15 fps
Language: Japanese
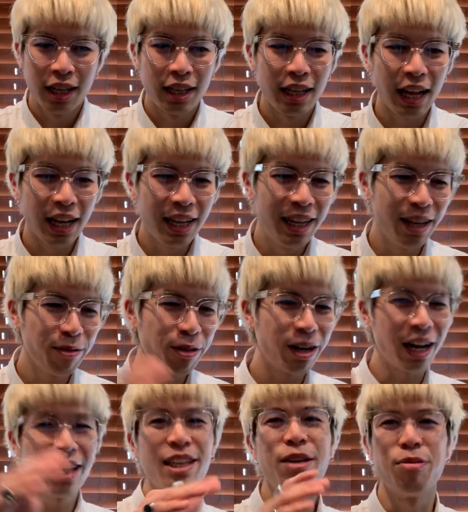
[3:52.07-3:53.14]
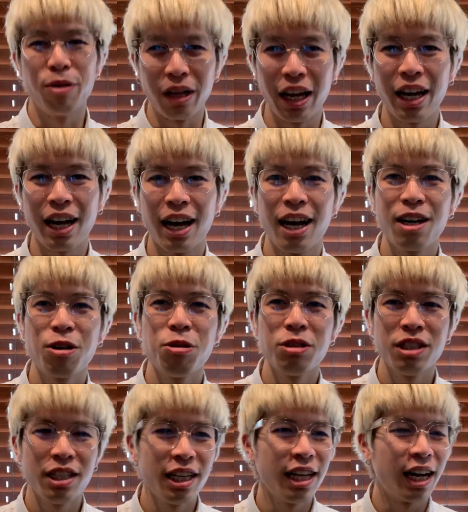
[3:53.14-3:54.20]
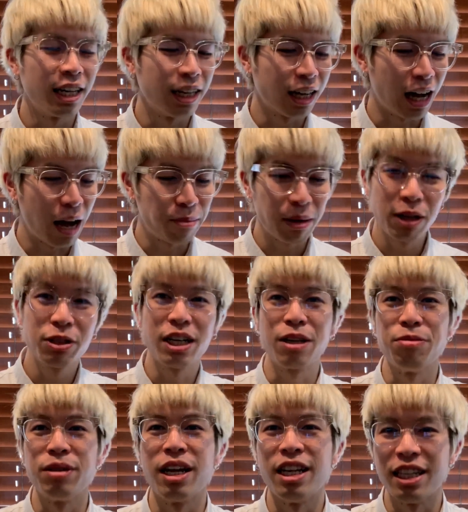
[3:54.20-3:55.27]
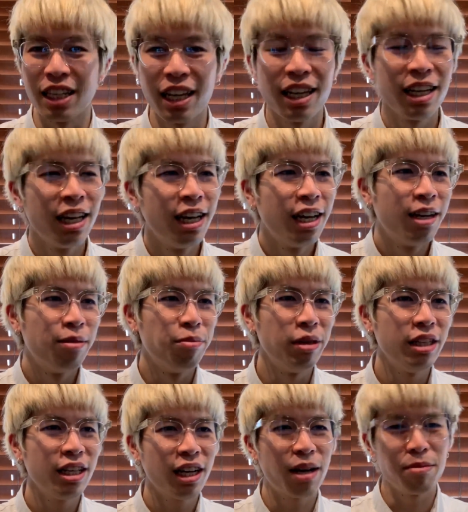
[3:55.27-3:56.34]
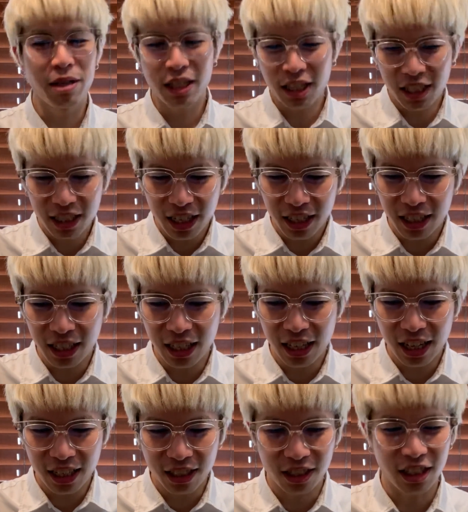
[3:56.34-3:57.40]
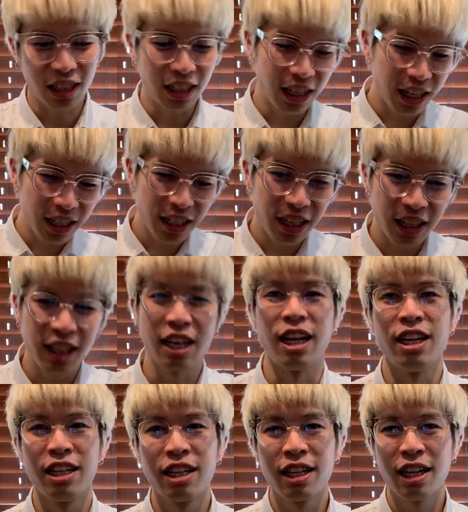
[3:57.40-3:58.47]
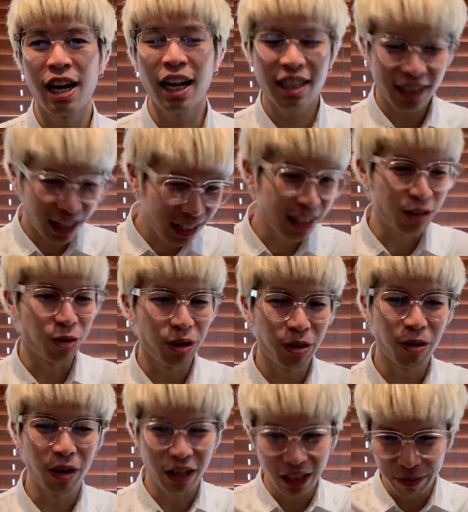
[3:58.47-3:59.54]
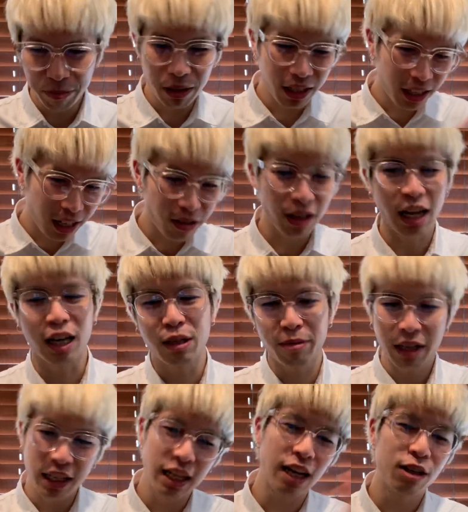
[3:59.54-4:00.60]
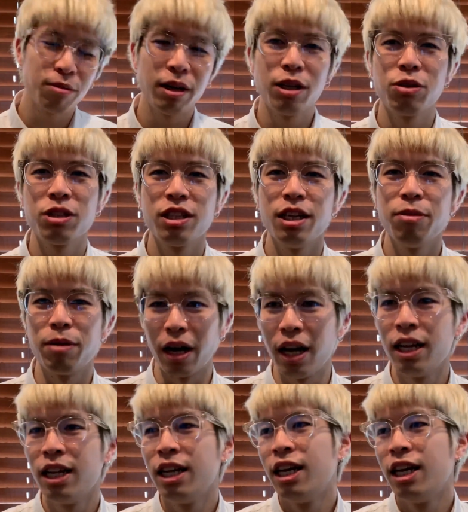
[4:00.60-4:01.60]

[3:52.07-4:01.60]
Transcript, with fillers: 何でもかんでもね、反抗してりゃ、なんか天の弱みたいにね、みんなが右行け、行けっつったら左行けって、か、ただそれを、みんなの逆張り、逆張りをしてれば、